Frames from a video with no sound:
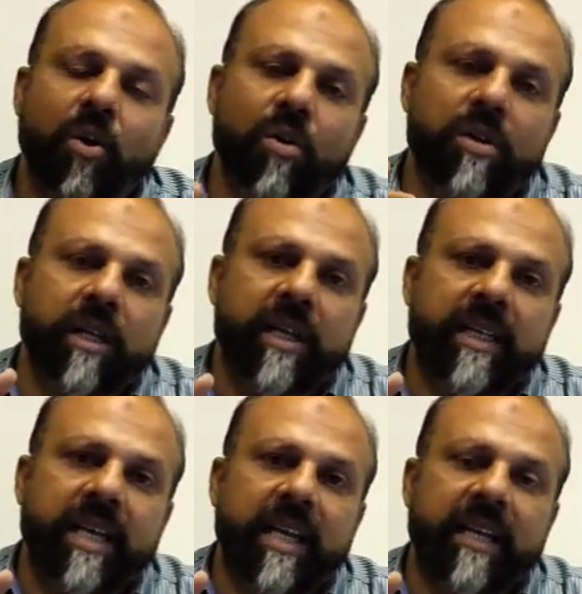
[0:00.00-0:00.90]
और
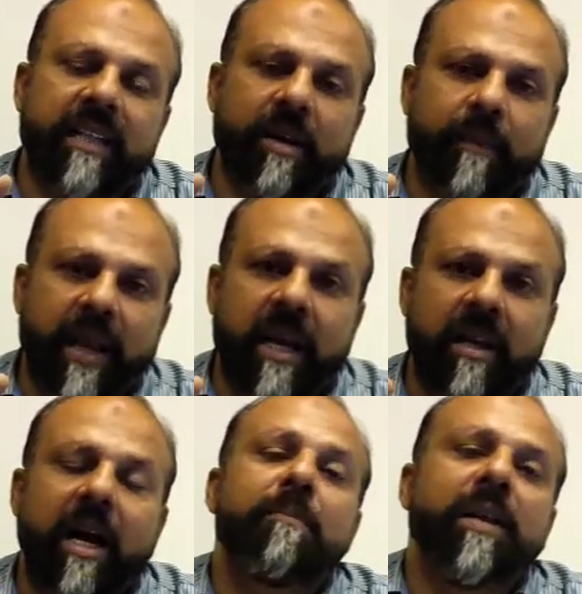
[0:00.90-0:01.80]
ठलियाँ के दरमियान
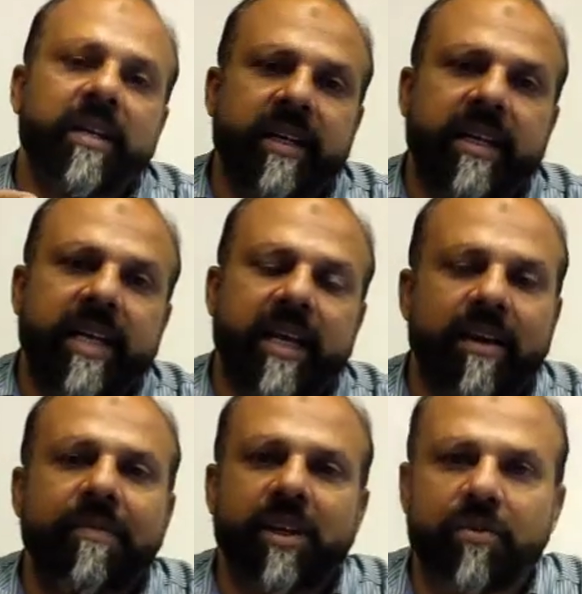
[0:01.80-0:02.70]
अब टिल ठलियाँ
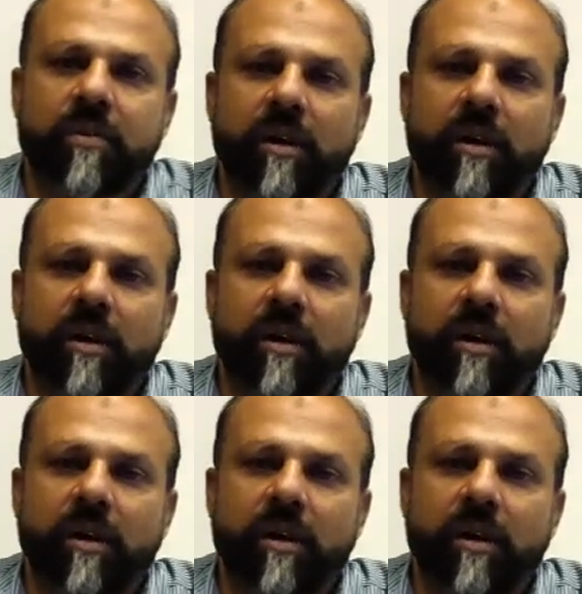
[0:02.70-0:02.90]
ये फेज़